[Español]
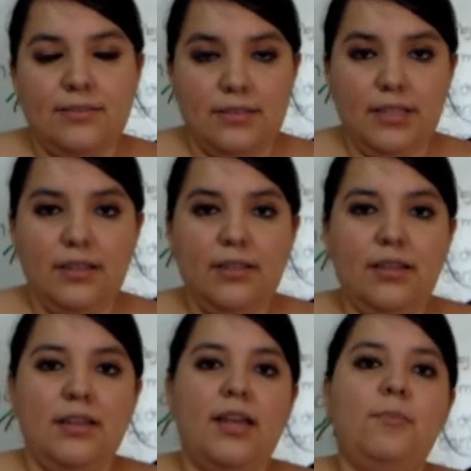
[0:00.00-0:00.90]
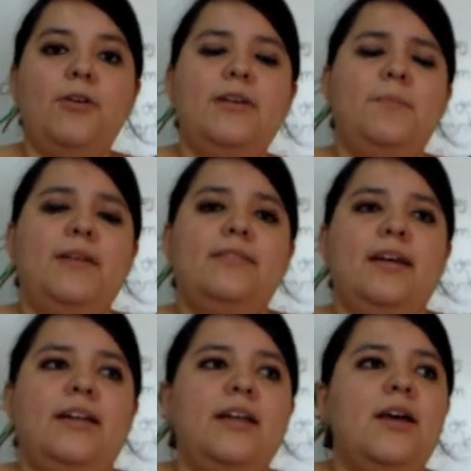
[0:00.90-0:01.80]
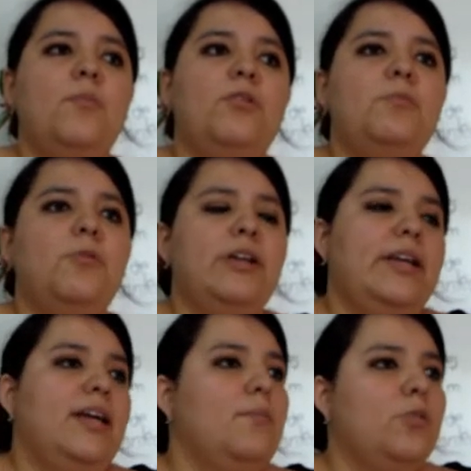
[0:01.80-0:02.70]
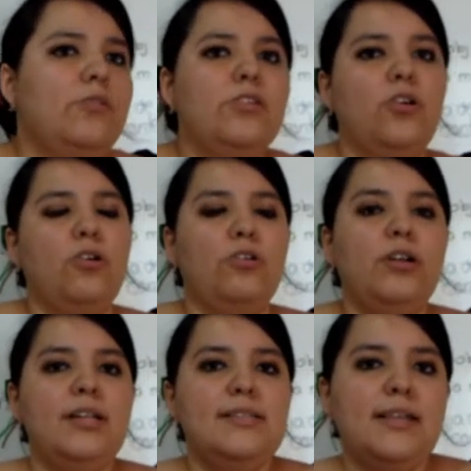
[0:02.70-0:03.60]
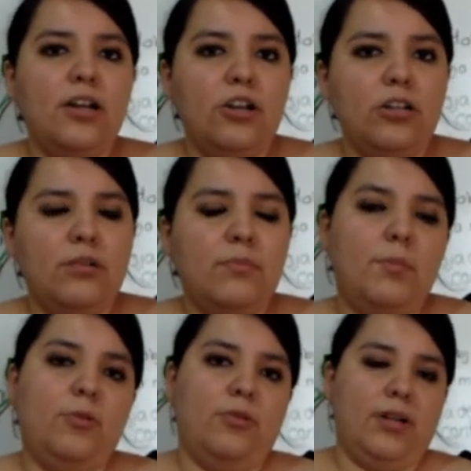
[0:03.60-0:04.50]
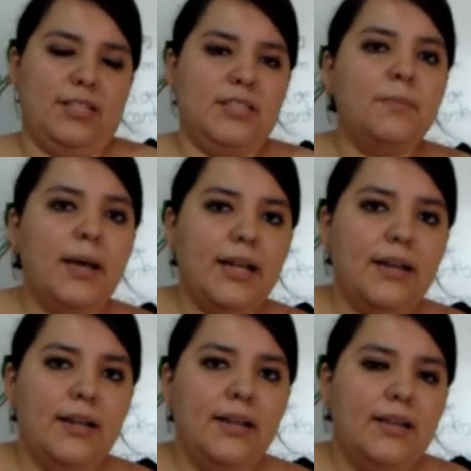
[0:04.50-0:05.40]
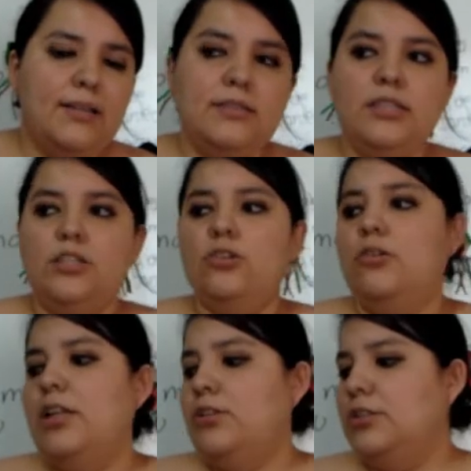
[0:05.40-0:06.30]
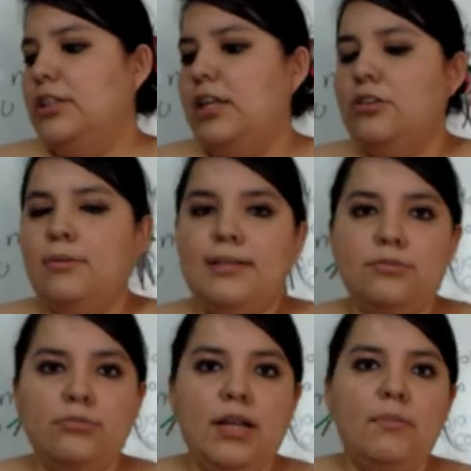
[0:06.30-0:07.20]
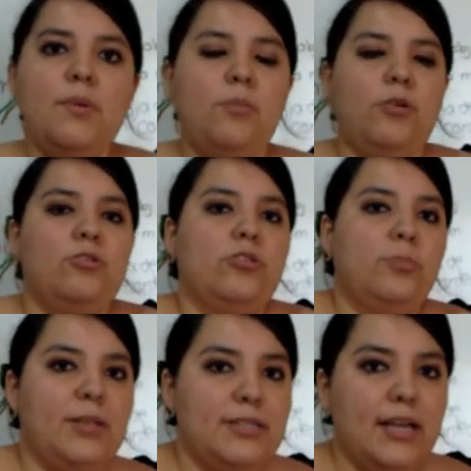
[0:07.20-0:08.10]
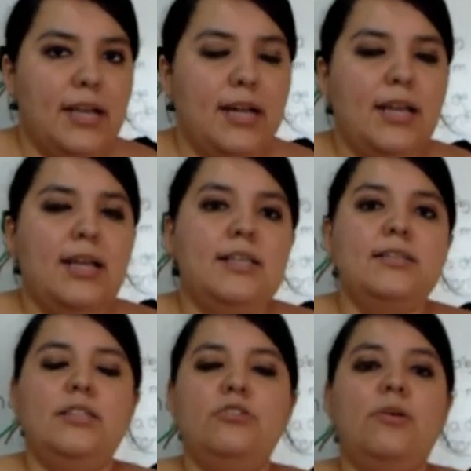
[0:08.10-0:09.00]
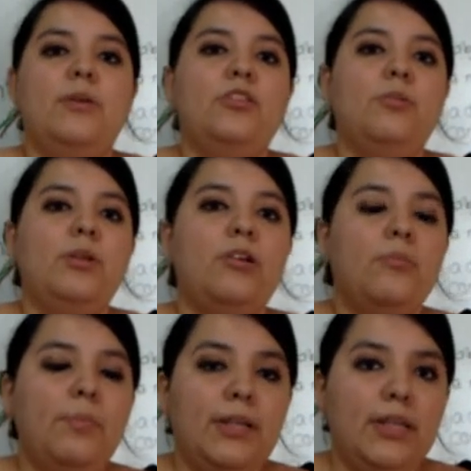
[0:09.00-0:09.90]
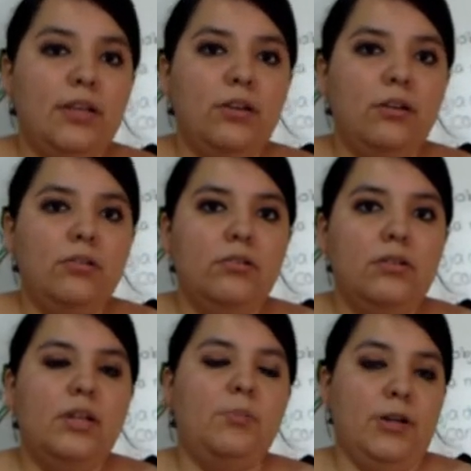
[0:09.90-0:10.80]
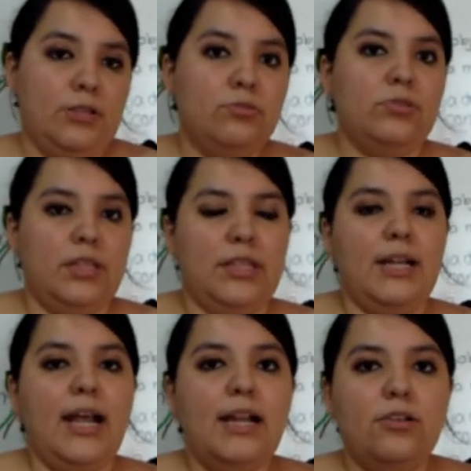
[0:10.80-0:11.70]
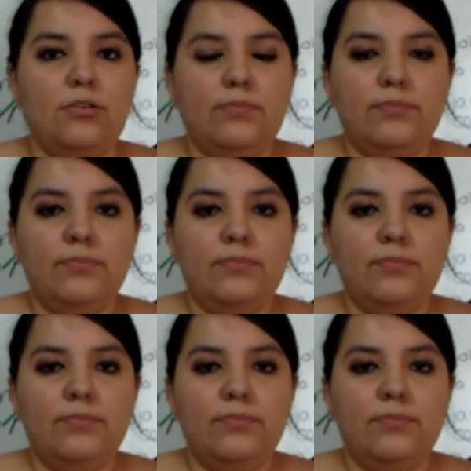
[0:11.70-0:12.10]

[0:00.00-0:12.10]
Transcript: ¿sí? ¿Qué puede pasar? Pues por ejemplo, si yo corro en el salón, me puedo lastimar. Si yo ando tirando basura, me puedo tropezar. Si yo aviento a mi compañero, le puede suceder algo,